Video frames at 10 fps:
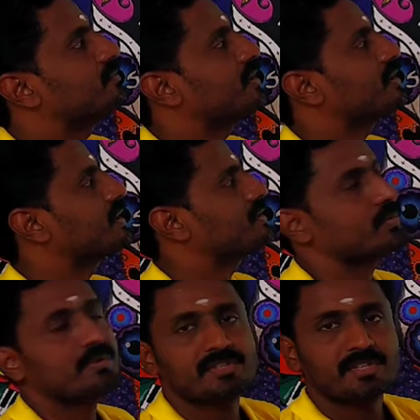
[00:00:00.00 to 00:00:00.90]
வாழ்க்கை
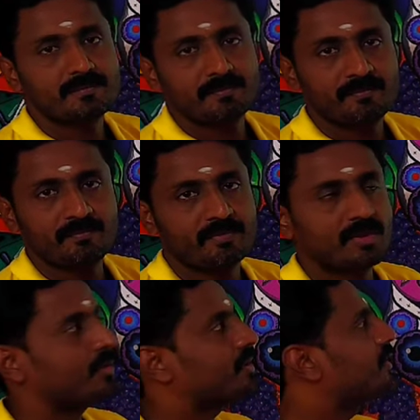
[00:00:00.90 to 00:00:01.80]
சுழற்சி
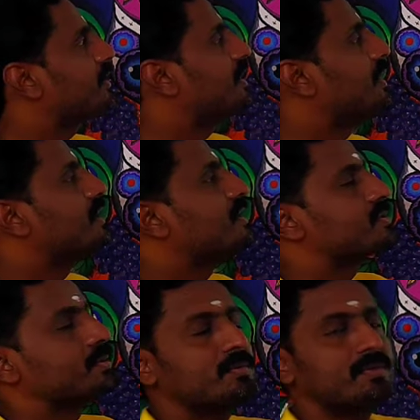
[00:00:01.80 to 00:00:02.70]
ஓகே
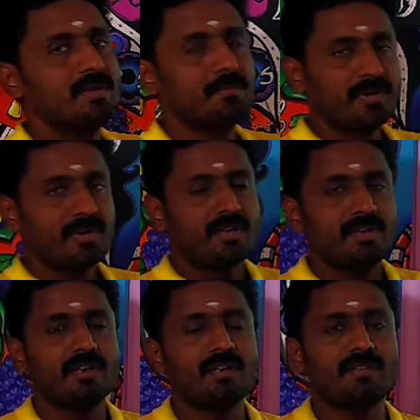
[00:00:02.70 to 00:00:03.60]
ஸோ இப்படின்னா
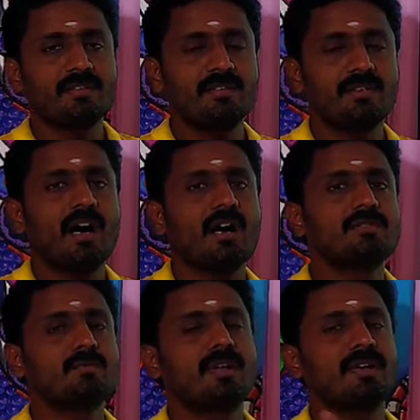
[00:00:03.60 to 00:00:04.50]
என்னது
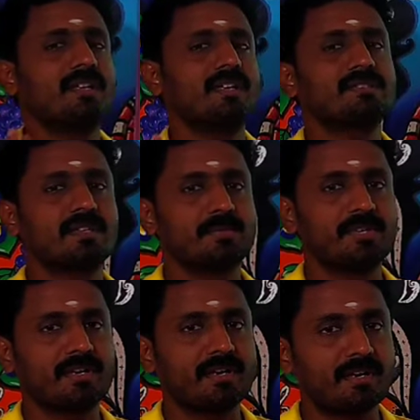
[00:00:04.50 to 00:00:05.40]
அதுக்குண்டான
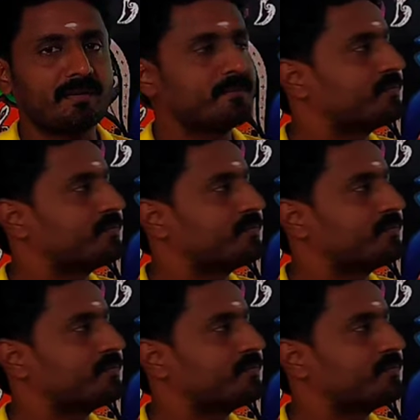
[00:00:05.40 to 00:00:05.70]
எக்ஸாம்பிள் என்னென்ன